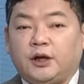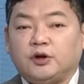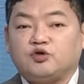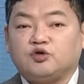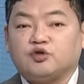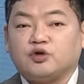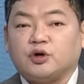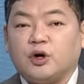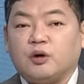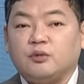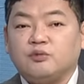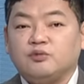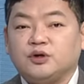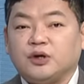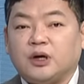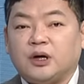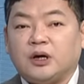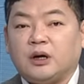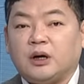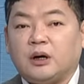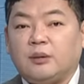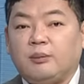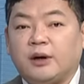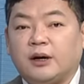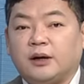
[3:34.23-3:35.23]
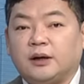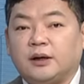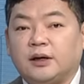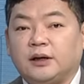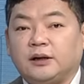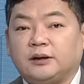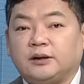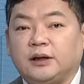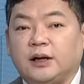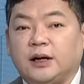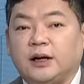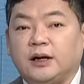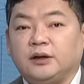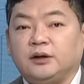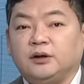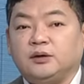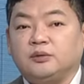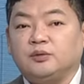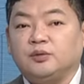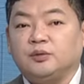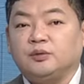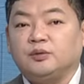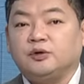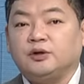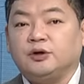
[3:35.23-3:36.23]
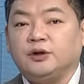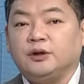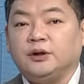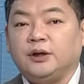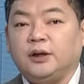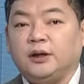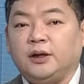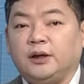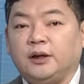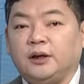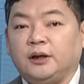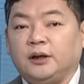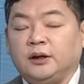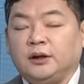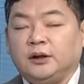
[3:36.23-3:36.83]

주가 움직임과 맥락이 닿아 있는 부분인데